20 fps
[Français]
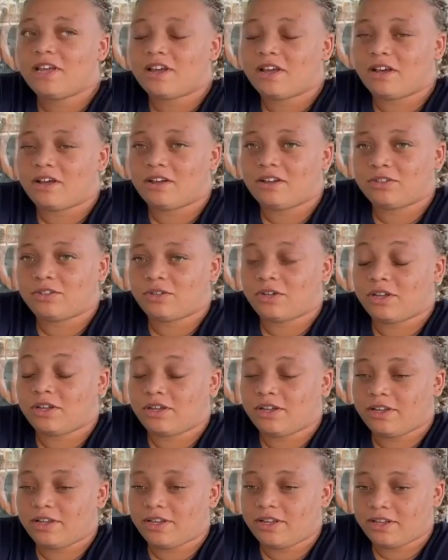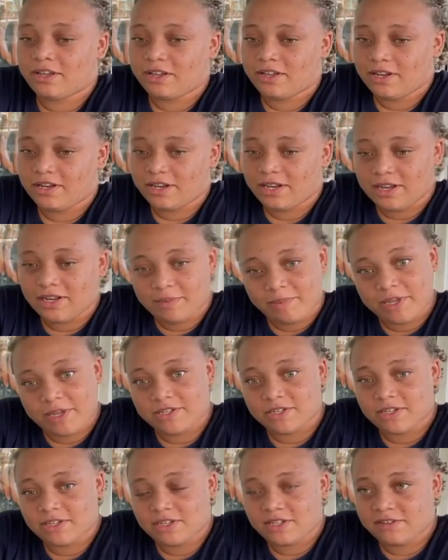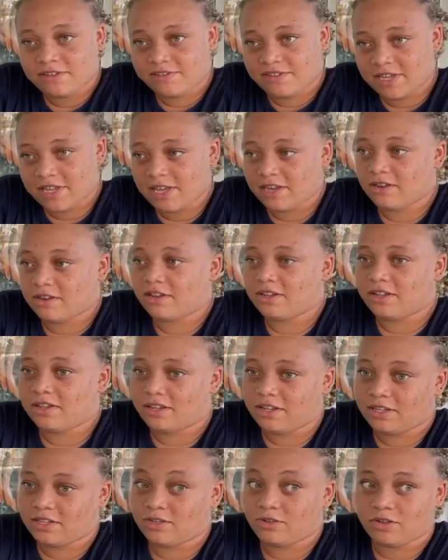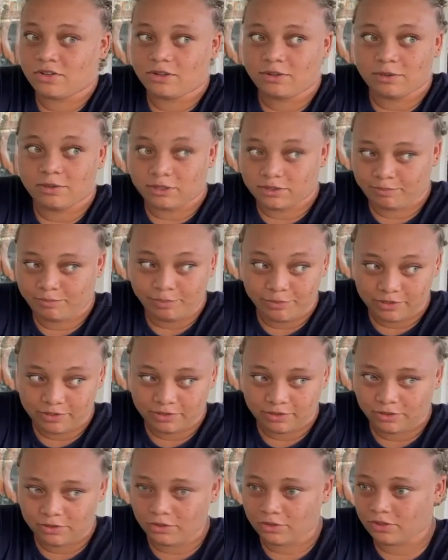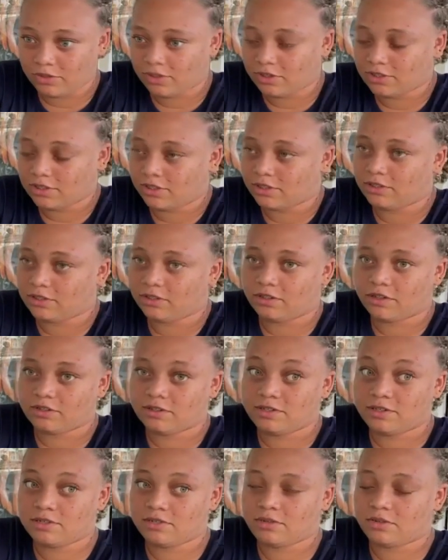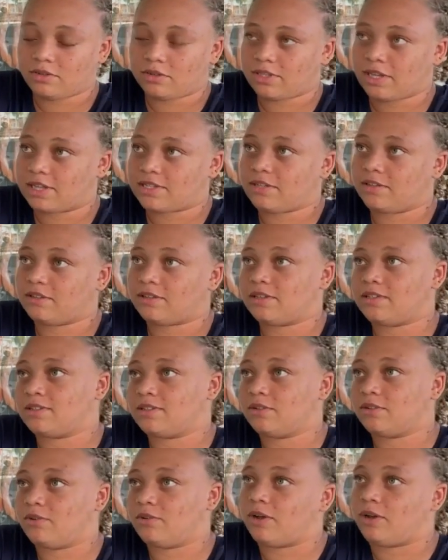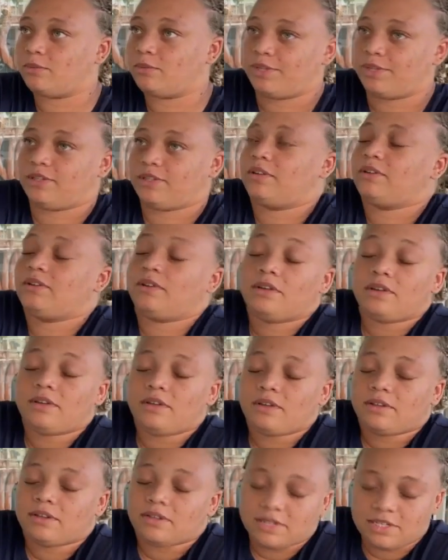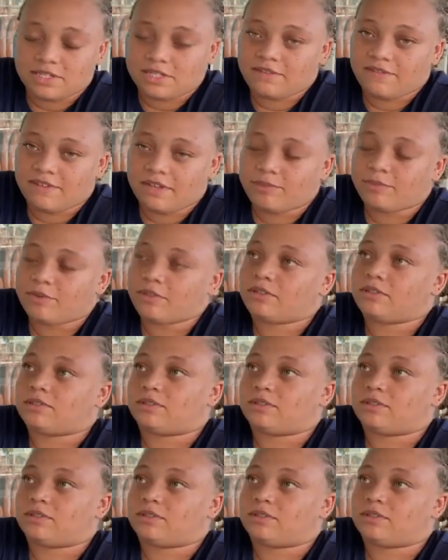Entre les personnes qui viennent et qui te manquent de te rentrer dedans quand ils sont à certains endroits ou bien dans des événements,